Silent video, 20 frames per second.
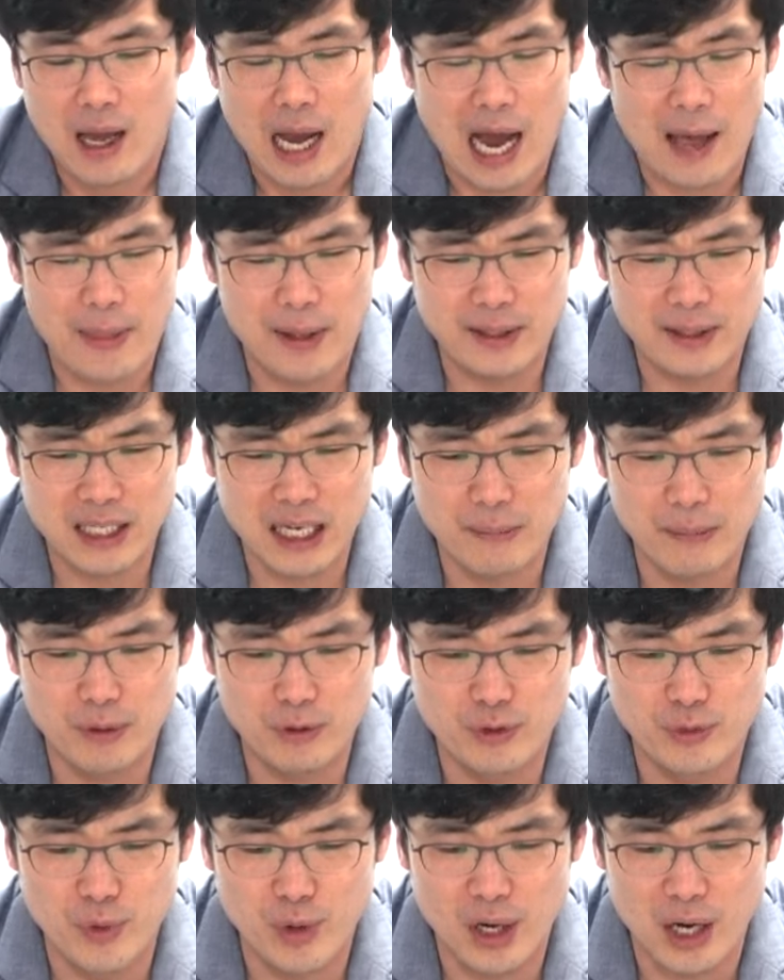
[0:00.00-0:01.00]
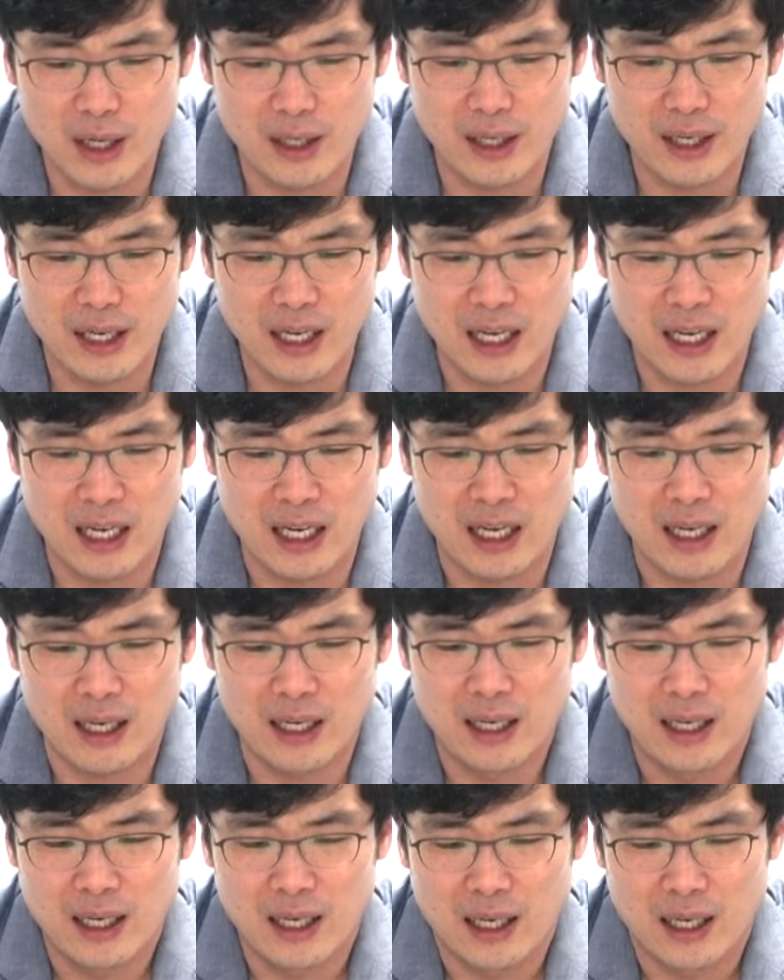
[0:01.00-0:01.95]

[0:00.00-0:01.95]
하베스 하면 유명한 게